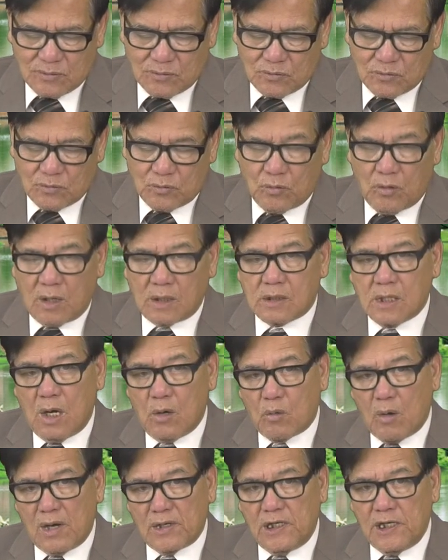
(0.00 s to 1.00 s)
của Cơ
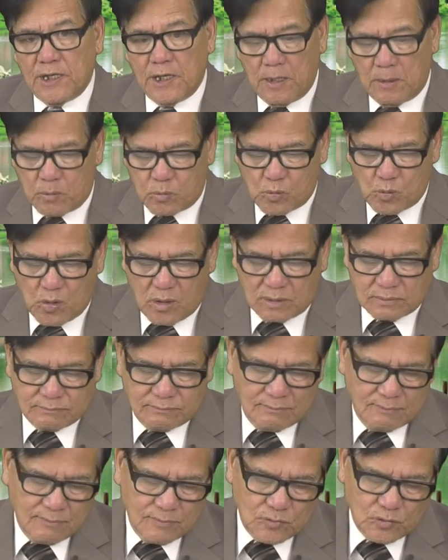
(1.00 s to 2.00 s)
quan Liên Hiệp Quốc
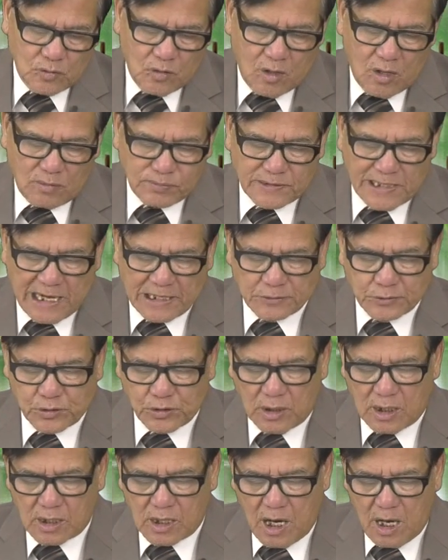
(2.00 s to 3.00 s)
do ông nhạc
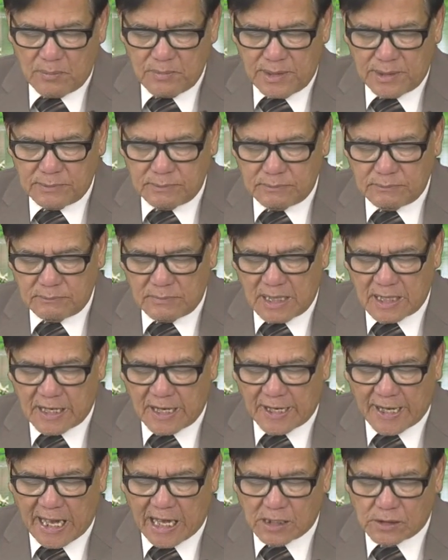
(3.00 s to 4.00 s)
trưởng Herman
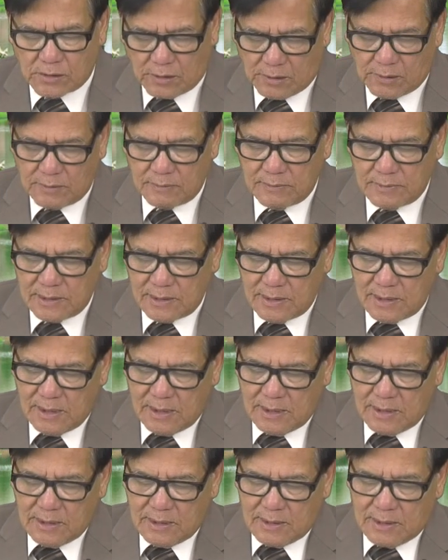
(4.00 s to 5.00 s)
Makarenko
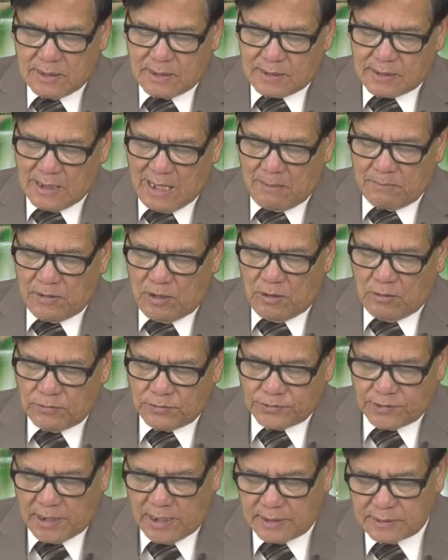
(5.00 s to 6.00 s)
đã biểu
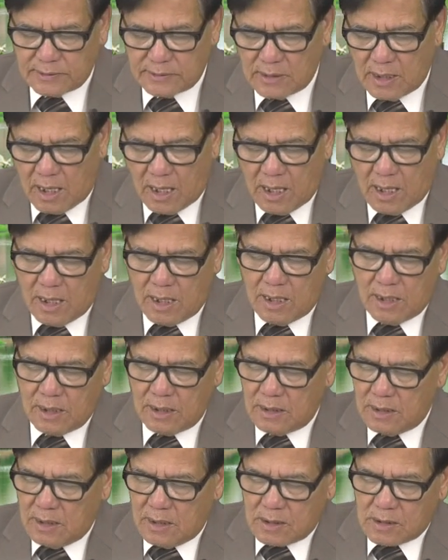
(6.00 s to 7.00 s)
diễn ở
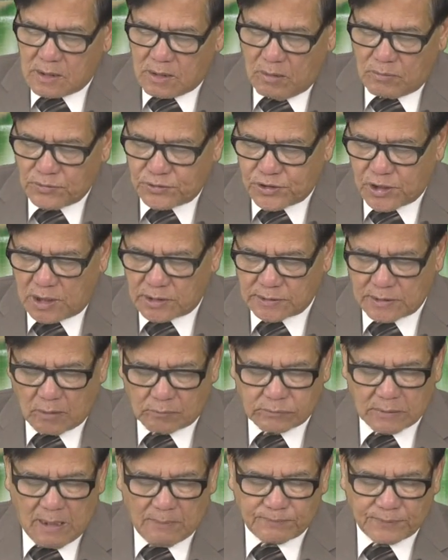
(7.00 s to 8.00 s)
công trường độc
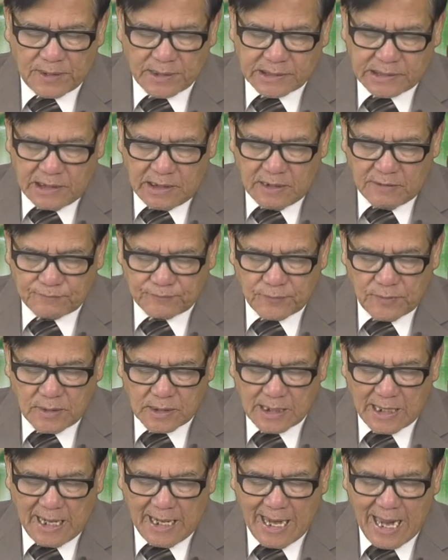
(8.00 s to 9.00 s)
lập ở Kiev
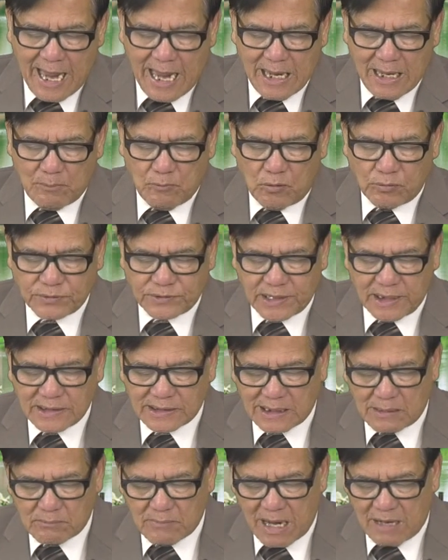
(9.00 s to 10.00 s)
ngày hai mùng chín
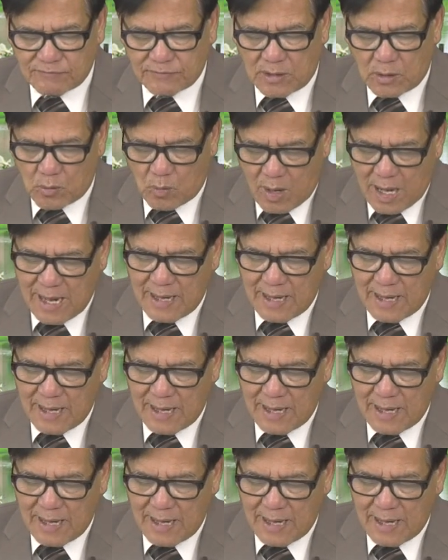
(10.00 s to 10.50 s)
tháng ba vừa qua.